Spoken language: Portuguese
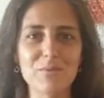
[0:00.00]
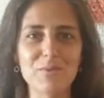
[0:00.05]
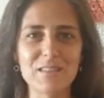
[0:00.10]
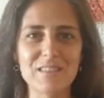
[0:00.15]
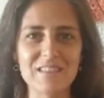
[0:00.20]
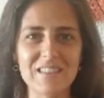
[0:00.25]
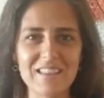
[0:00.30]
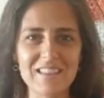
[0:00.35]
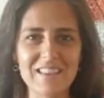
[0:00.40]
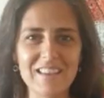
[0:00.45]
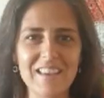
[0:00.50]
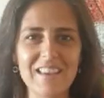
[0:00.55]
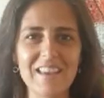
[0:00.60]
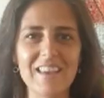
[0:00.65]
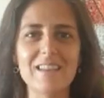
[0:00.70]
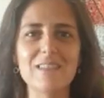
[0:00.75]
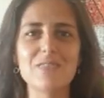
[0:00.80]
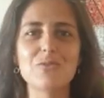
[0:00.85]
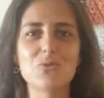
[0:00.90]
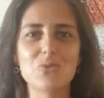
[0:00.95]
de fazer
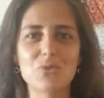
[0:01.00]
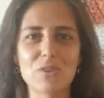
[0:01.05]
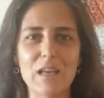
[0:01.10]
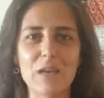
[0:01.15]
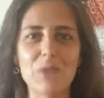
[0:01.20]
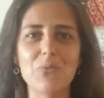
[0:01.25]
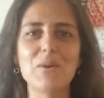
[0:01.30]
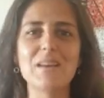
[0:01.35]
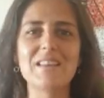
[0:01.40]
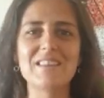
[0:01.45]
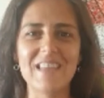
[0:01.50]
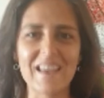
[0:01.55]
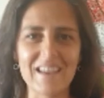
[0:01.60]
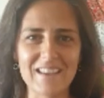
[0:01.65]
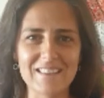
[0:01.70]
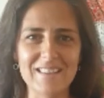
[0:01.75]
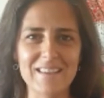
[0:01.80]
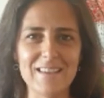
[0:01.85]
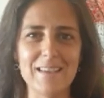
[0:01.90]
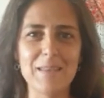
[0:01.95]
era de cortar um
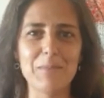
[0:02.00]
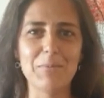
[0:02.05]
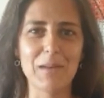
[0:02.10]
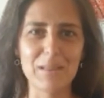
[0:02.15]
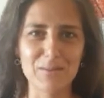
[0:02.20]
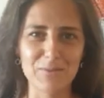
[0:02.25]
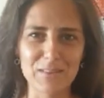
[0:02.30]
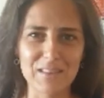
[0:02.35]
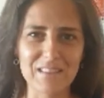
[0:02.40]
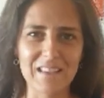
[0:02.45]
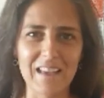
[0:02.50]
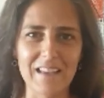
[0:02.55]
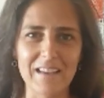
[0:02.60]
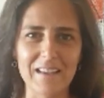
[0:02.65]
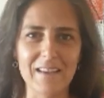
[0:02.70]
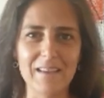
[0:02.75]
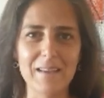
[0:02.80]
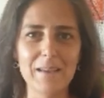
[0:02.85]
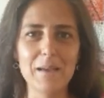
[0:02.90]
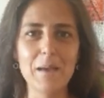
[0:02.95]
ataque da equipa
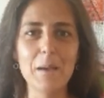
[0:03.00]
adversária.